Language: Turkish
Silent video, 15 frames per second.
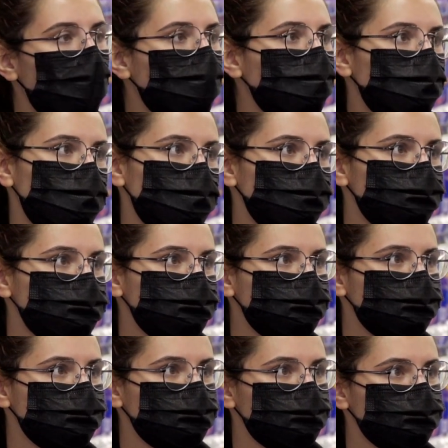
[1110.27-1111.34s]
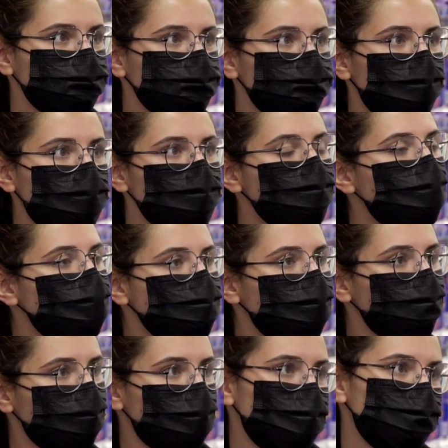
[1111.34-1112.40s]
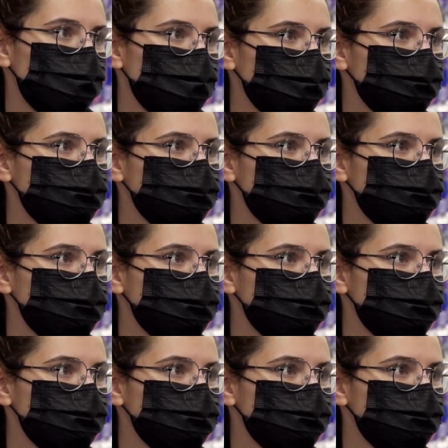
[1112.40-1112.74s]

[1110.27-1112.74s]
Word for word: Okuyorum. Ne okuyoruz? Siyaset ve kamu.